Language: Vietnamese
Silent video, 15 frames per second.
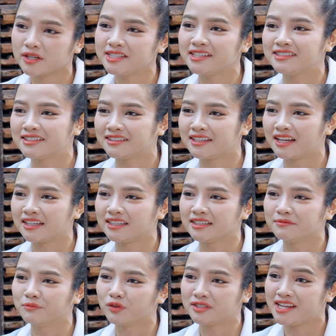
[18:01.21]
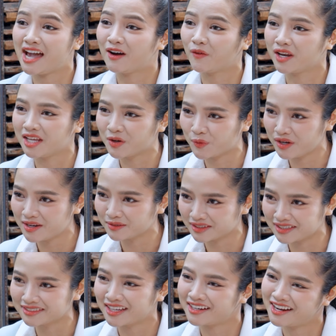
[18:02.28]
quá trình trở thành một nhà quản lý quỹ đầu
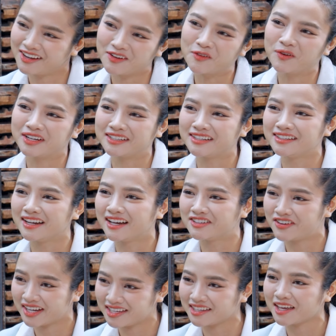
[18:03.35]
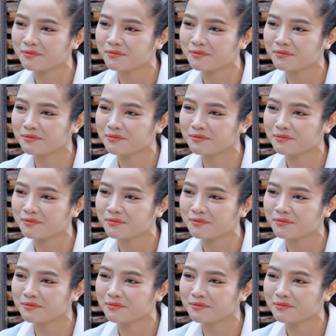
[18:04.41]
tư tài năng của à, Dragon